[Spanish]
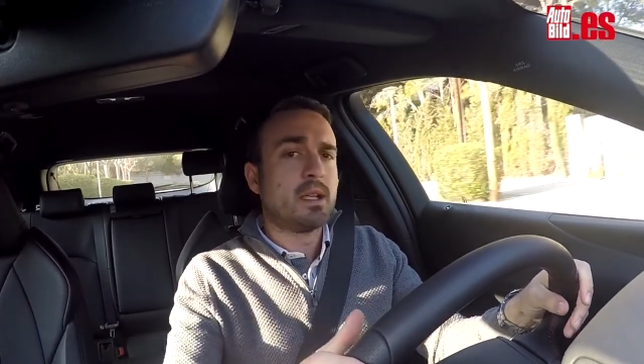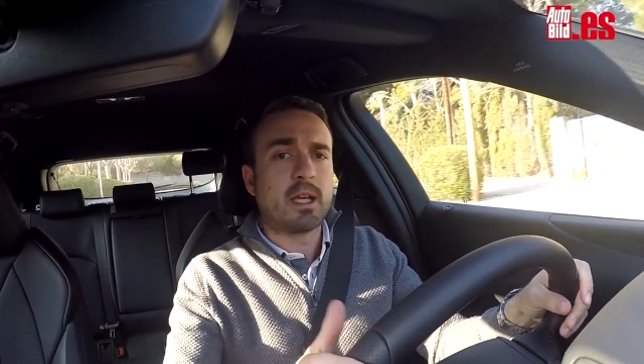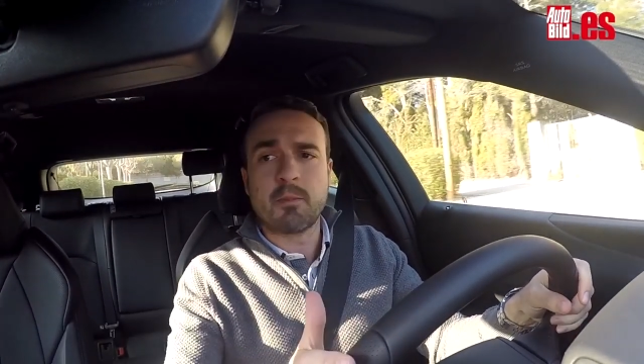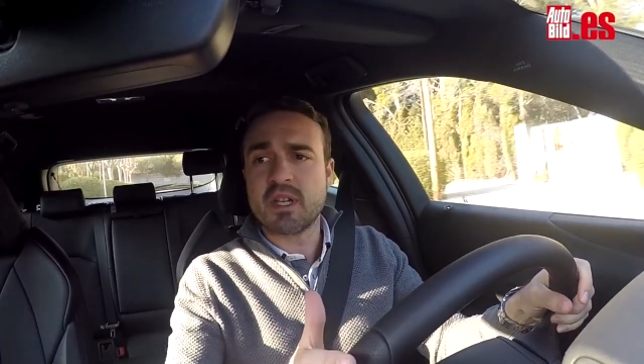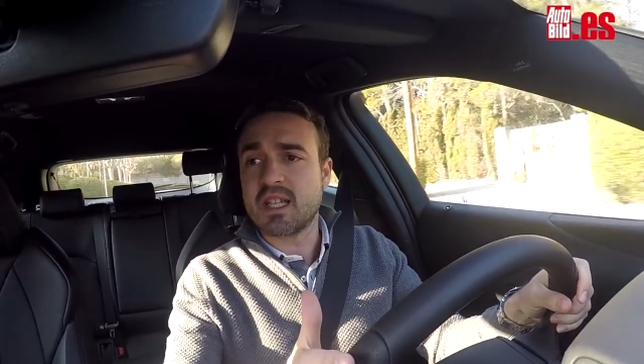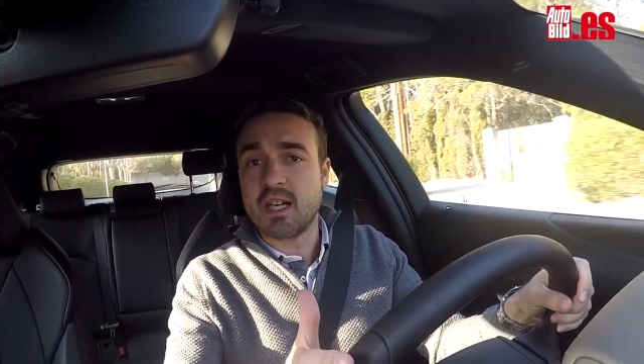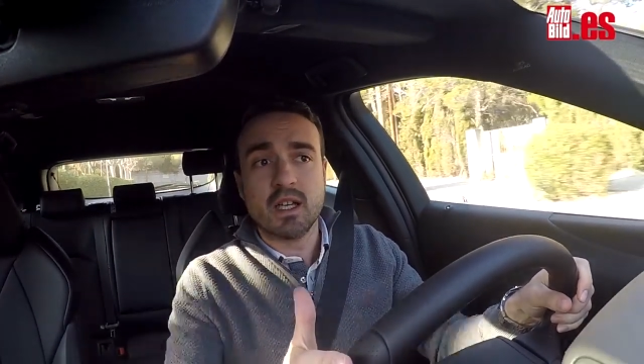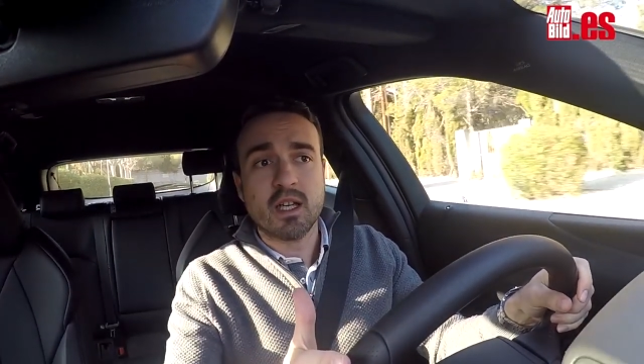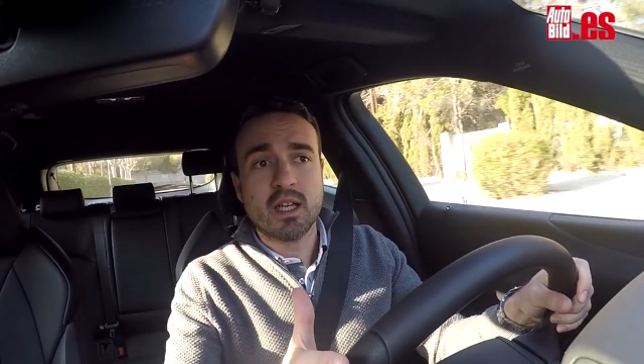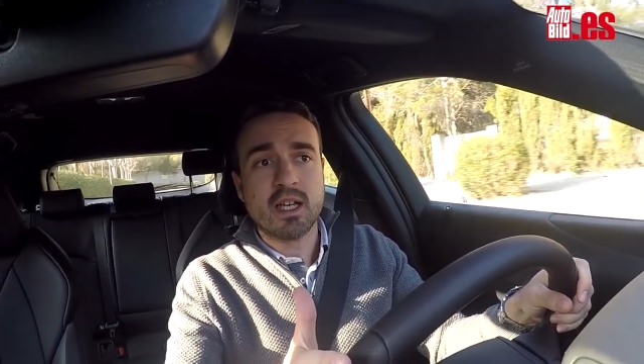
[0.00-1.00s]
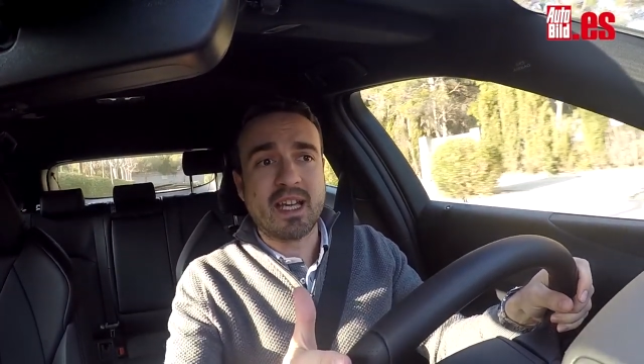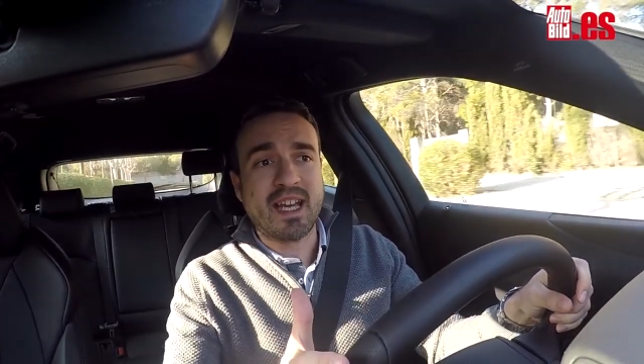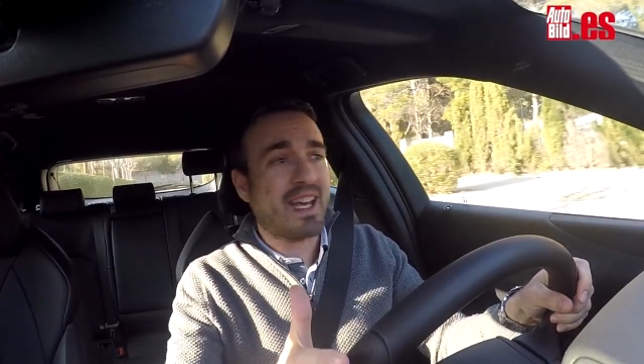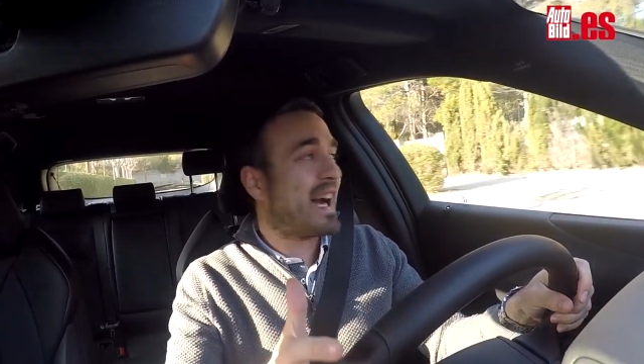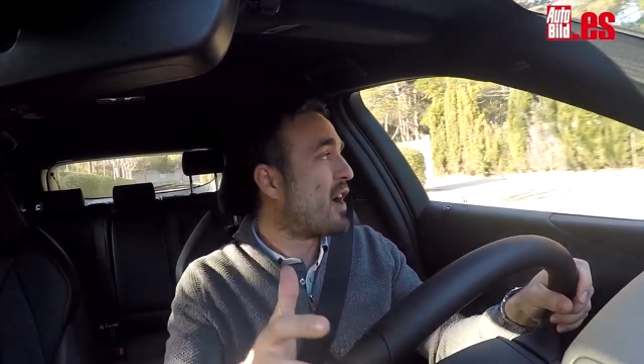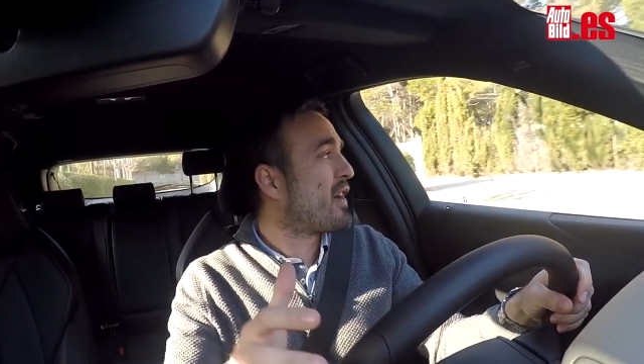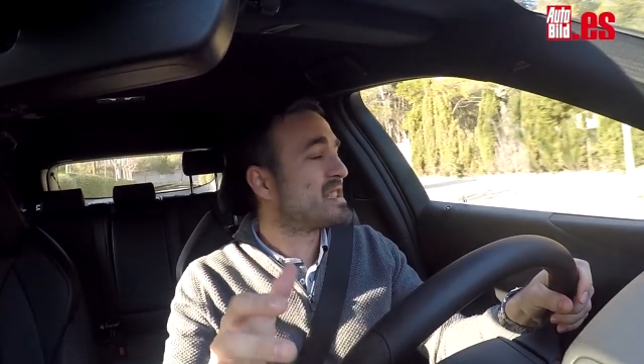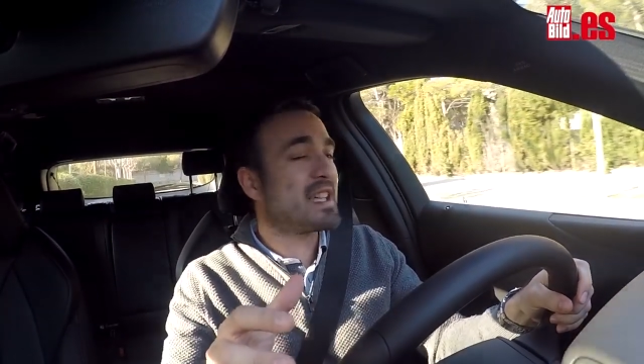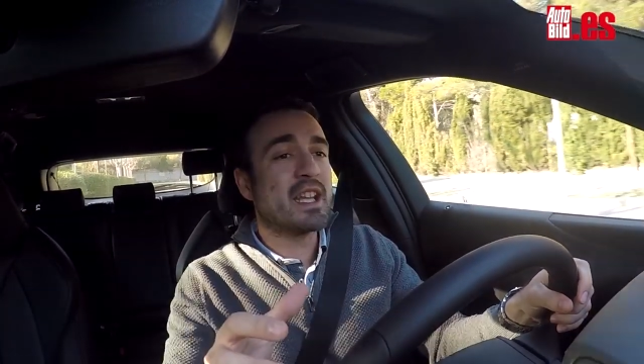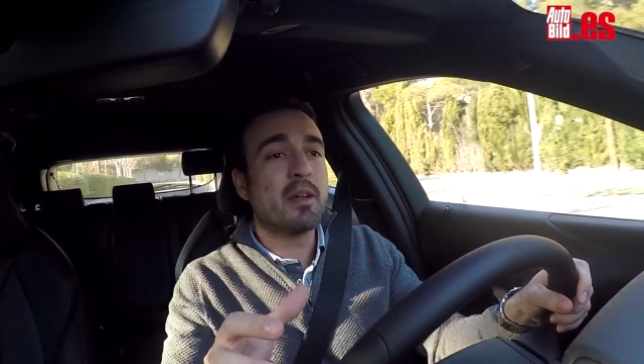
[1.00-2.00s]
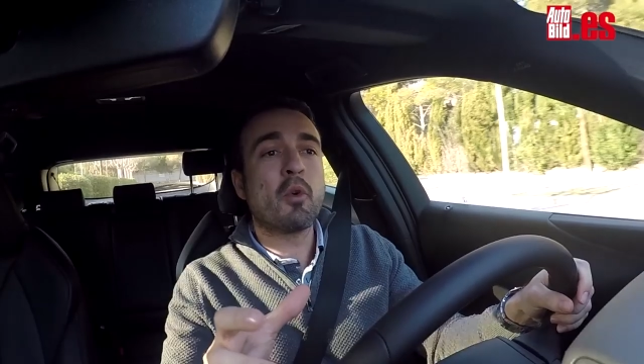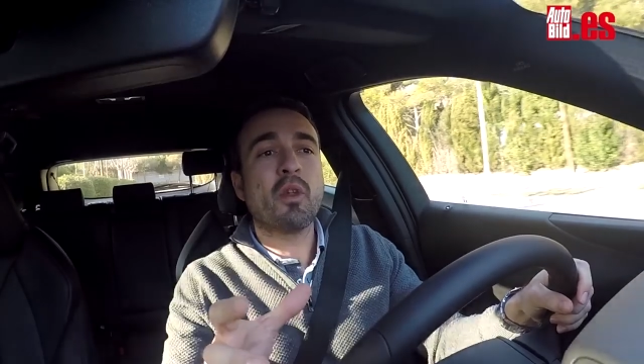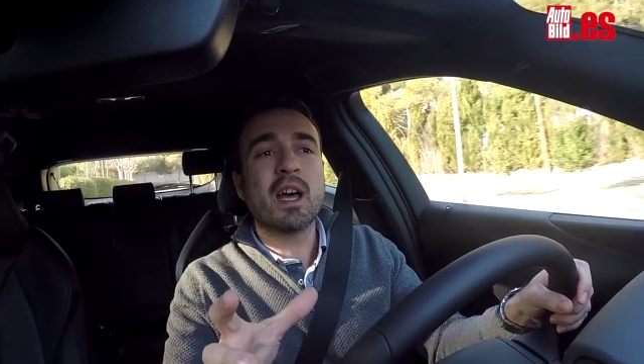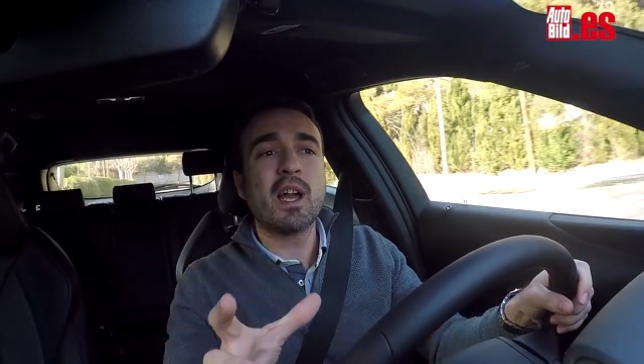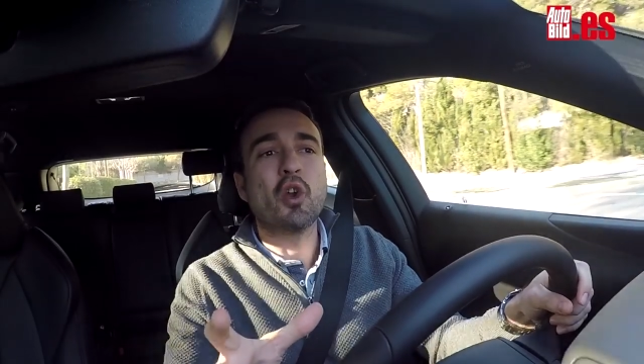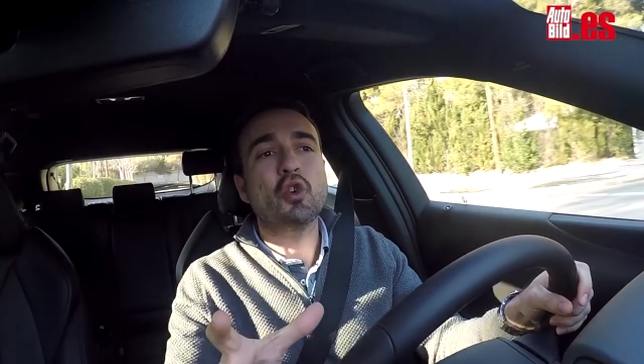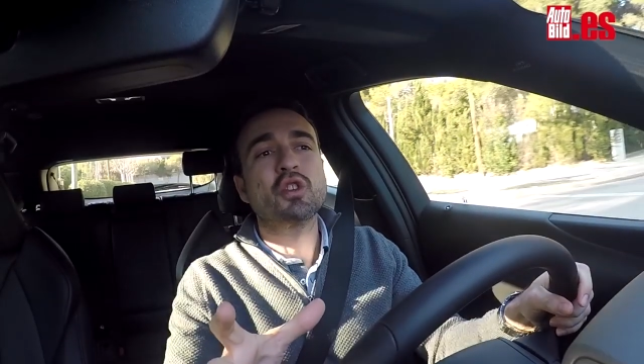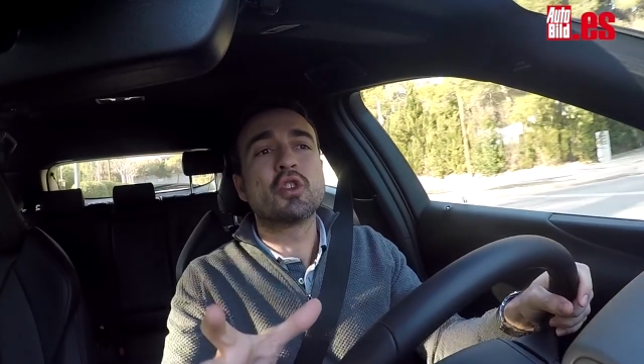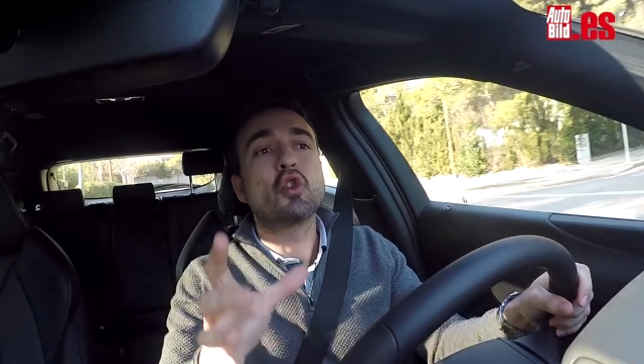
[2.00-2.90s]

¿Qué pasa? Que ahora están de moda los